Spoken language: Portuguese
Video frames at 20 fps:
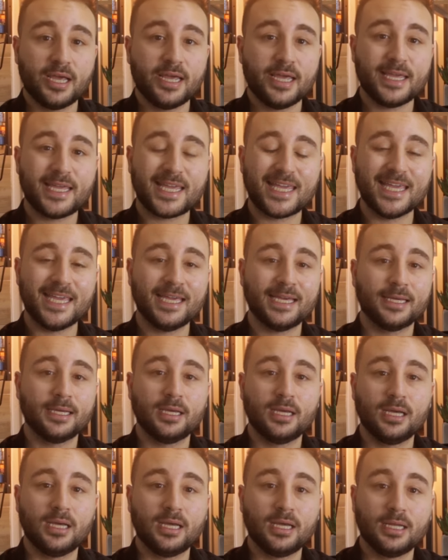e que
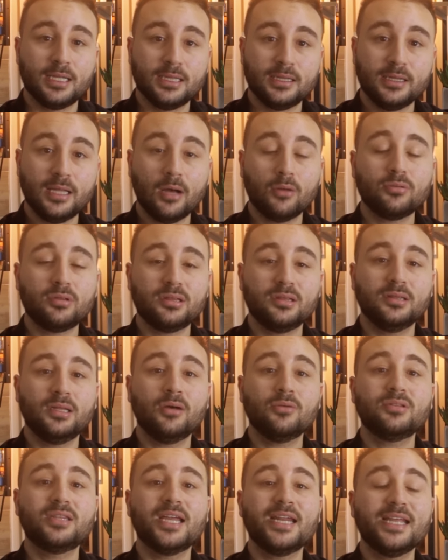não,
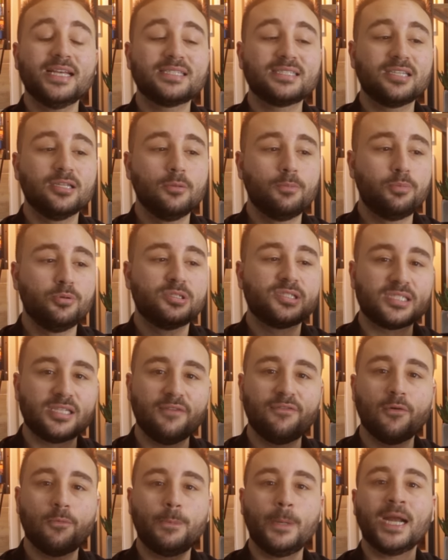não teria sido
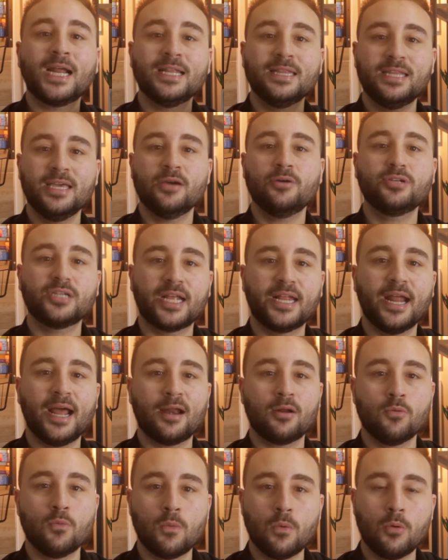possível para Deus
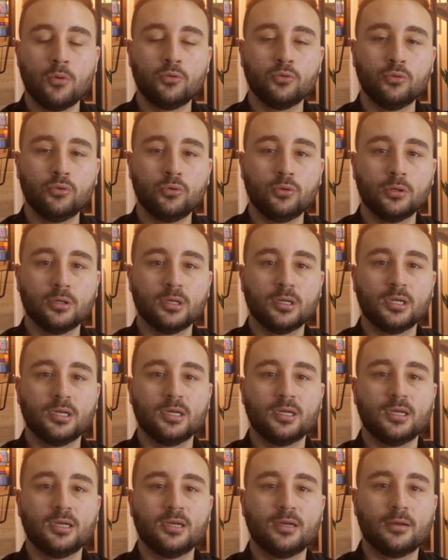criar um mundo
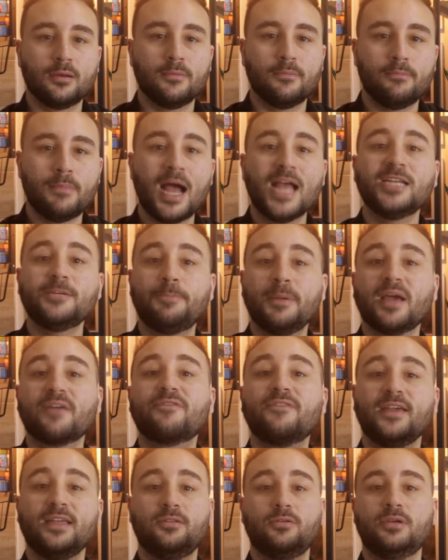mais
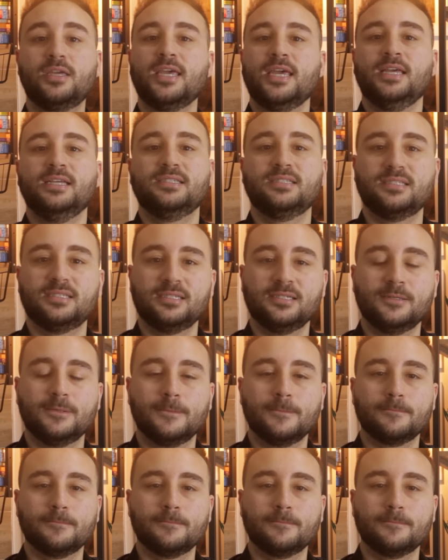perfeito que esse,